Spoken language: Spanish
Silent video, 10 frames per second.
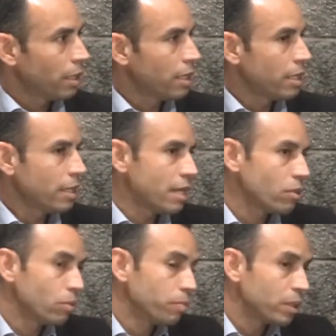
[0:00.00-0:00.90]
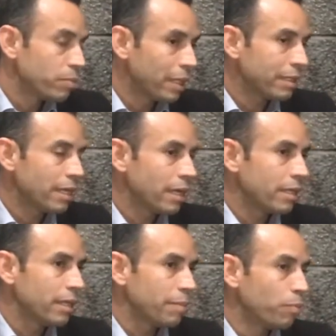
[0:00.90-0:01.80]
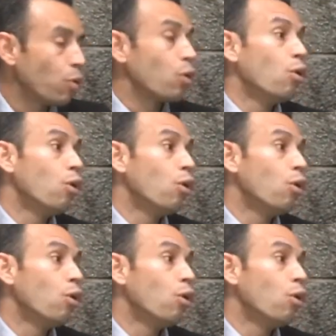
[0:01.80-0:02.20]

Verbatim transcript: Y, eso pues pasa eh, por